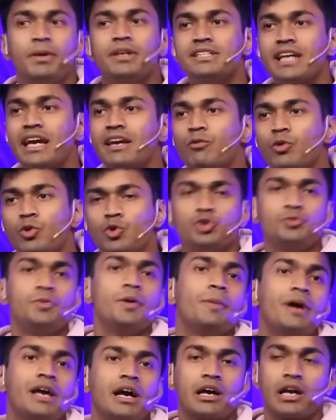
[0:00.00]
फिर चाहे वो कुछ भी
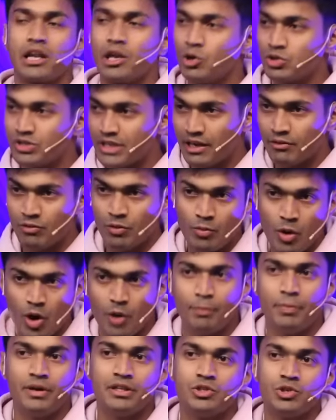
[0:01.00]
बयां करना हो चाहे वो
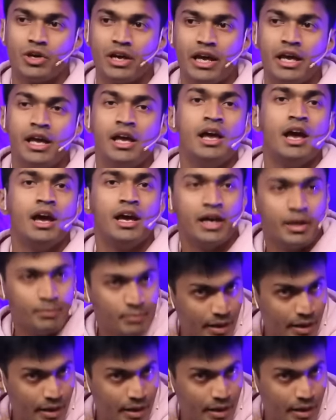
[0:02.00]
मोहब्बत जो है